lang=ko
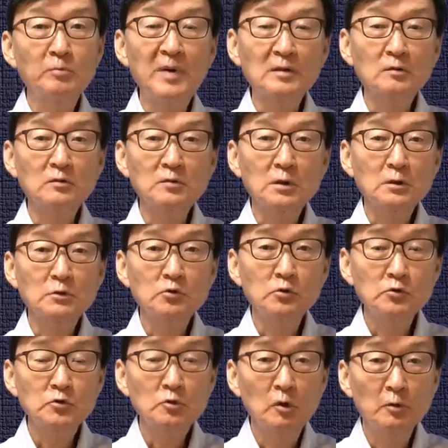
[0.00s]
반도체를
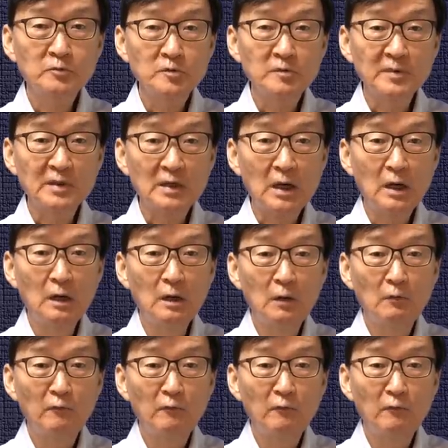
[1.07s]
줄 수 없습니다.